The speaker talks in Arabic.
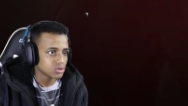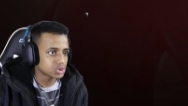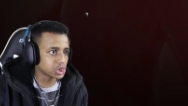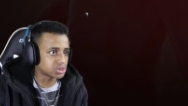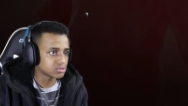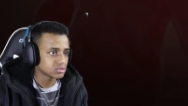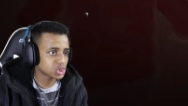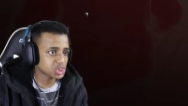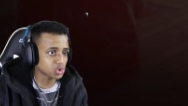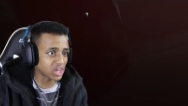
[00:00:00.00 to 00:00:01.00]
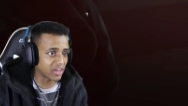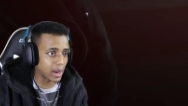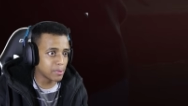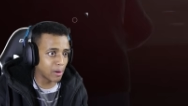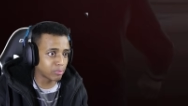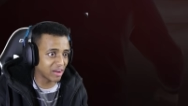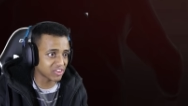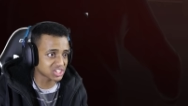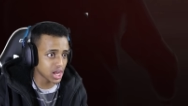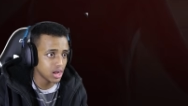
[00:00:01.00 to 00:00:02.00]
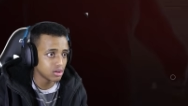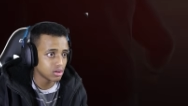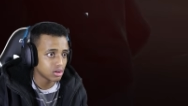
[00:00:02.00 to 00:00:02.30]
شت شو الصوت هذا البيبان مقفله صح